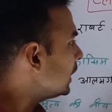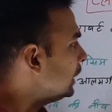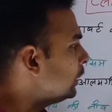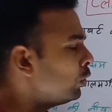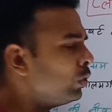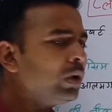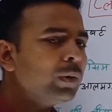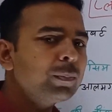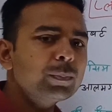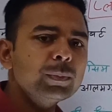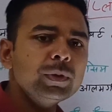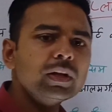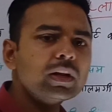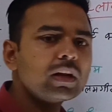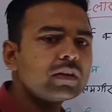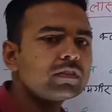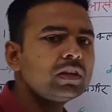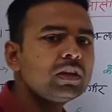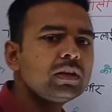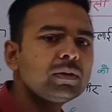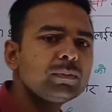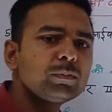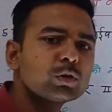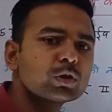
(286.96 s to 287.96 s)
इन्होंने अपने
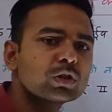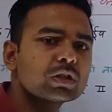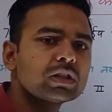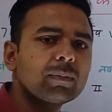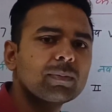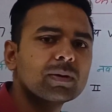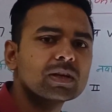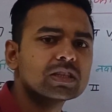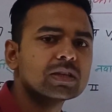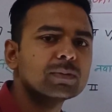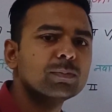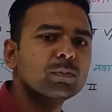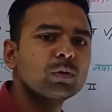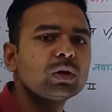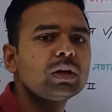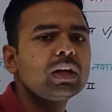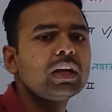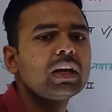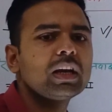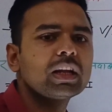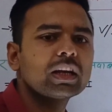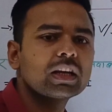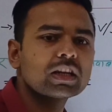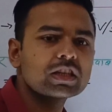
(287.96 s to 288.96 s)
राजधानी मुर्शिदाबाद से
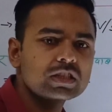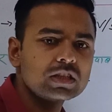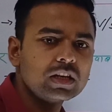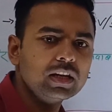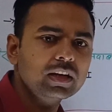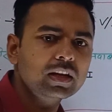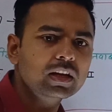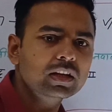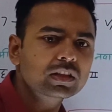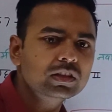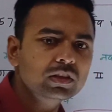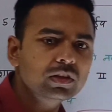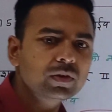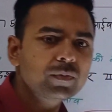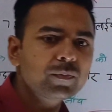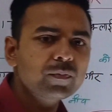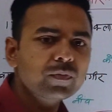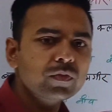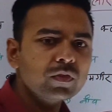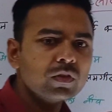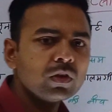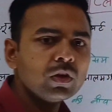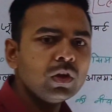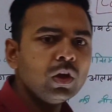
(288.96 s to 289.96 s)
मुंगेर लेकर चले गए थे
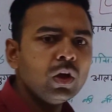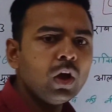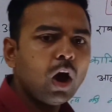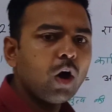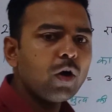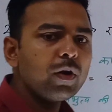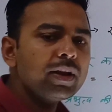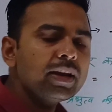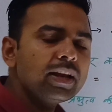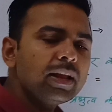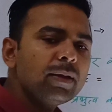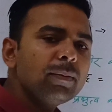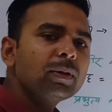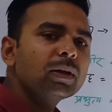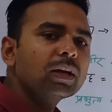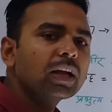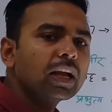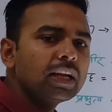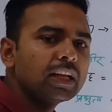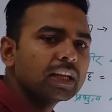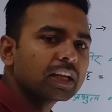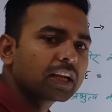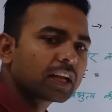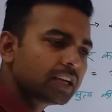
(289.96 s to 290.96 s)
और इन्हें भी
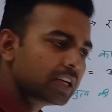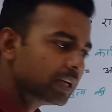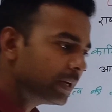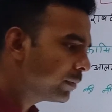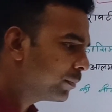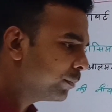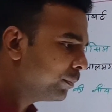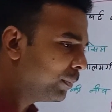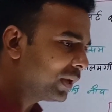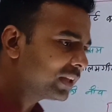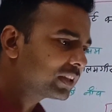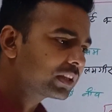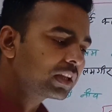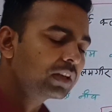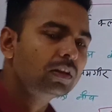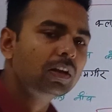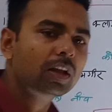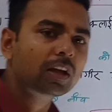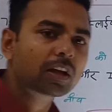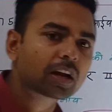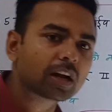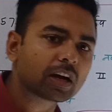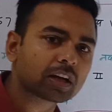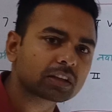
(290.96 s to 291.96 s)
कहीं ना कहीं बात
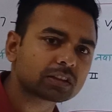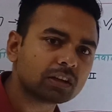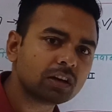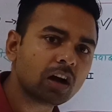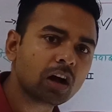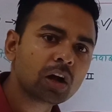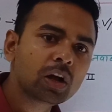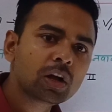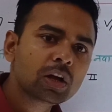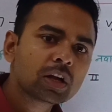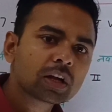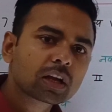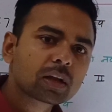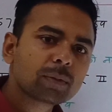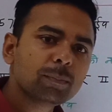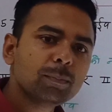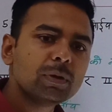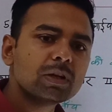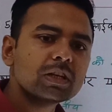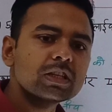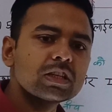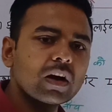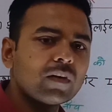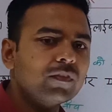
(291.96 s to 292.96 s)
लग रहा था कि
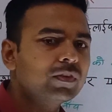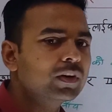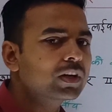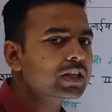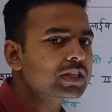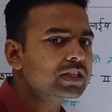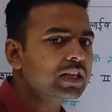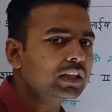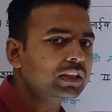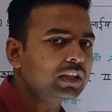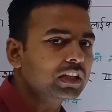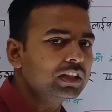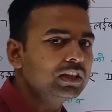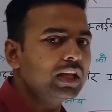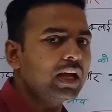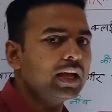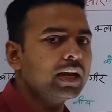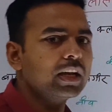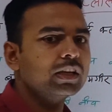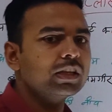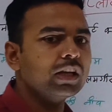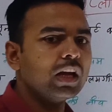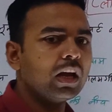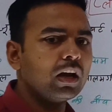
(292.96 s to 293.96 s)
मीर जाफर के साथ
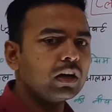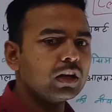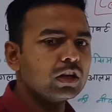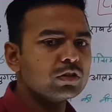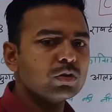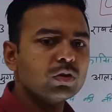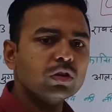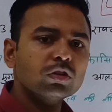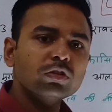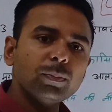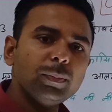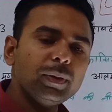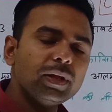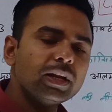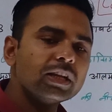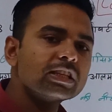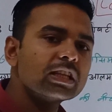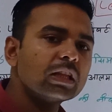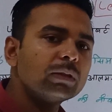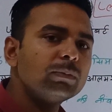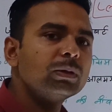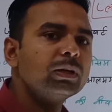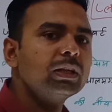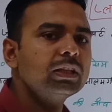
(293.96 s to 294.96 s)
गद्दारी किया अंग्रेजों ने तो
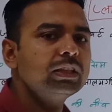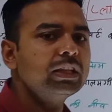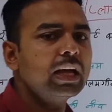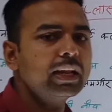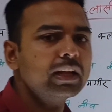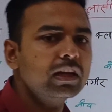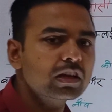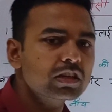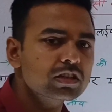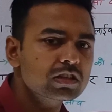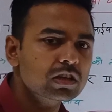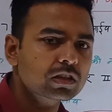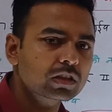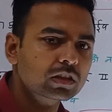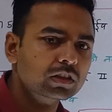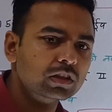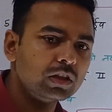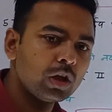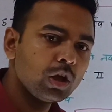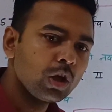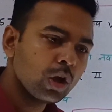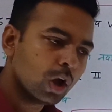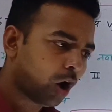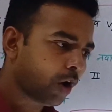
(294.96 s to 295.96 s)
मेरे साथ भी गद्दारी कर
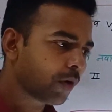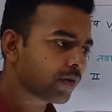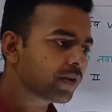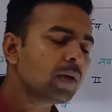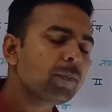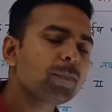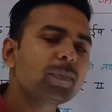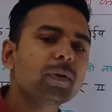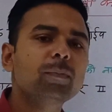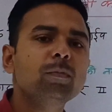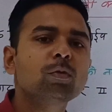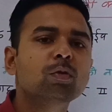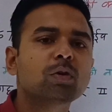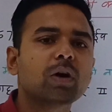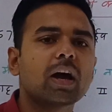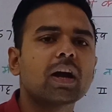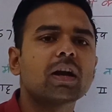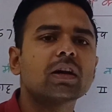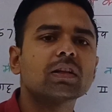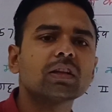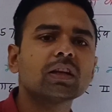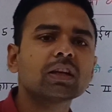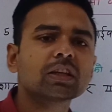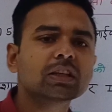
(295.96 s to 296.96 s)
सकते थे और यही प्रमुख
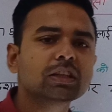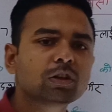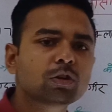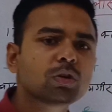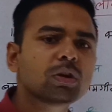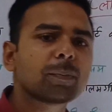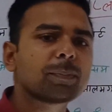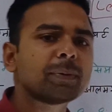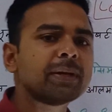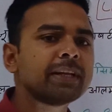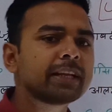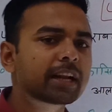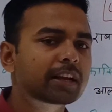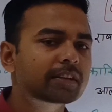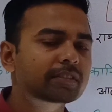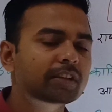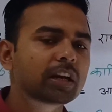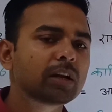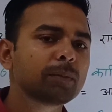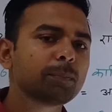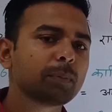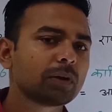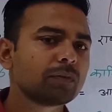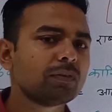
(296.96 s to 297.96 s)
कारण था कि इन्होंने अपनी
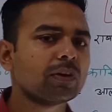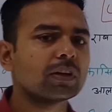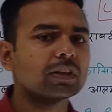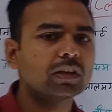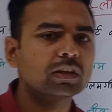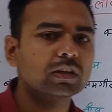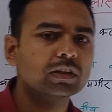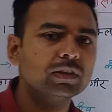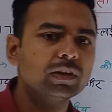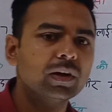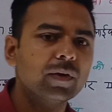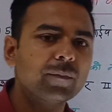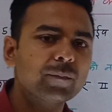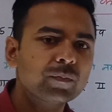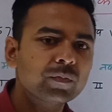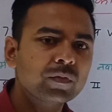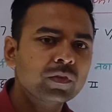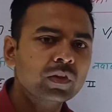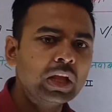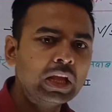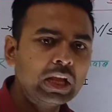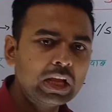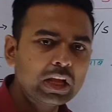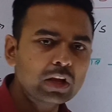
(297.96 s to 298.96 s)
राजधानी परिवर्तन किया
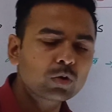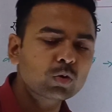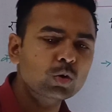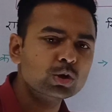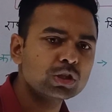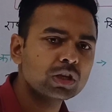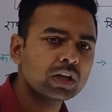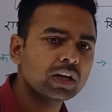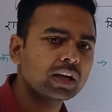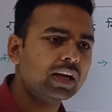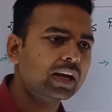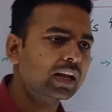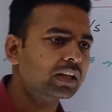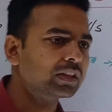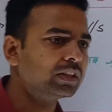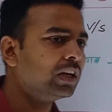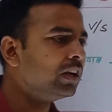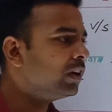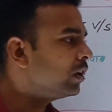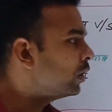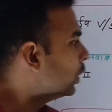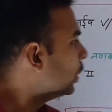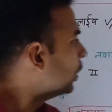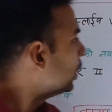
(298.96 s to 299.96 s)
ये क्वेश्चन अगर आ
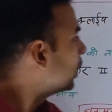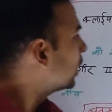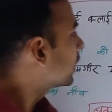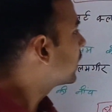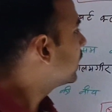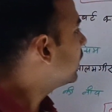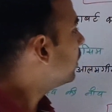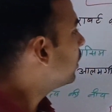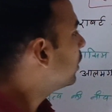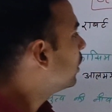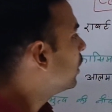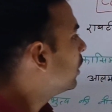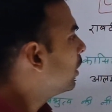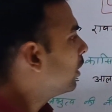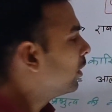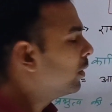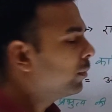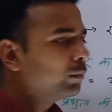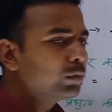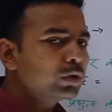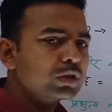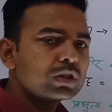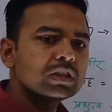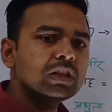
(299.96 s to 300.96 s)
जाए कि
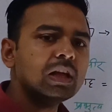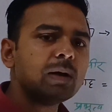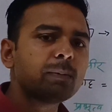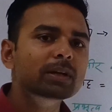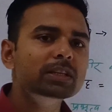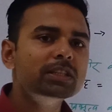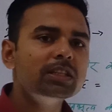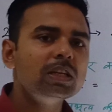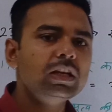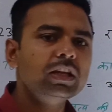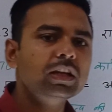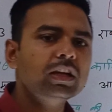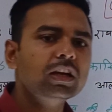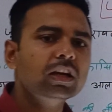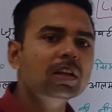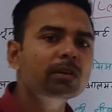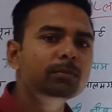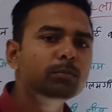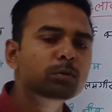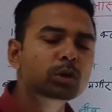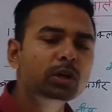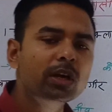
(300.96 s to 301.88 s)
मुर्शिदाबाद से लेकर के